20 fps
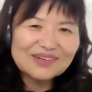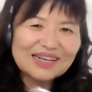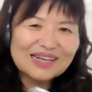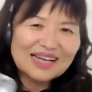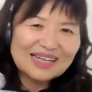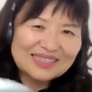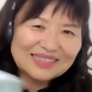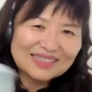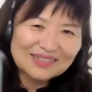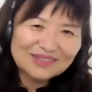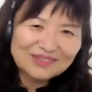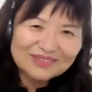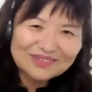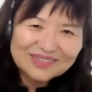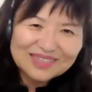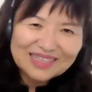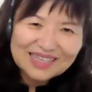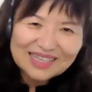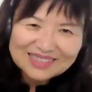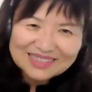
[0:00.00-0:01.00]
日書いたこの
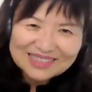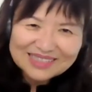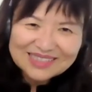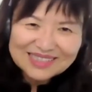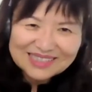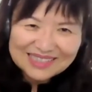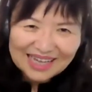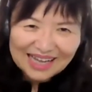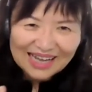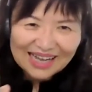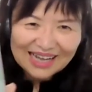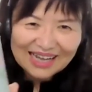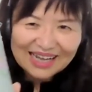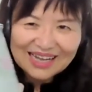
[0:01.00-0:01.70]
キャニスター